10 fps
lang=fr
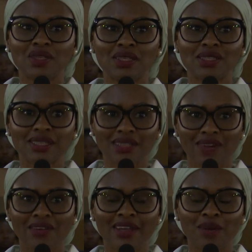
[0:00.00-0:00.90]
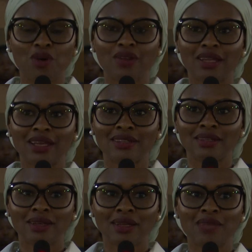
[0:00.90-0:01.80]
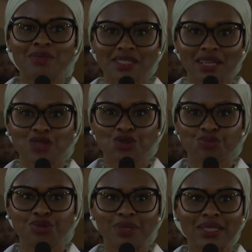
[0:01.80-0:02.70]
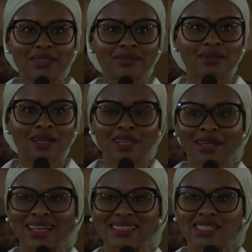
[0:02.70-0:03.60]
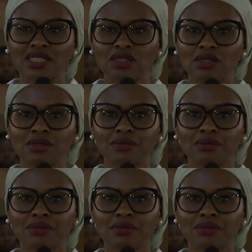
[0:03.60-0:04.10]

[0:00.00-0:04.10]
J'ai travaillé d'abord dans l'administration publique en tant qu'assistante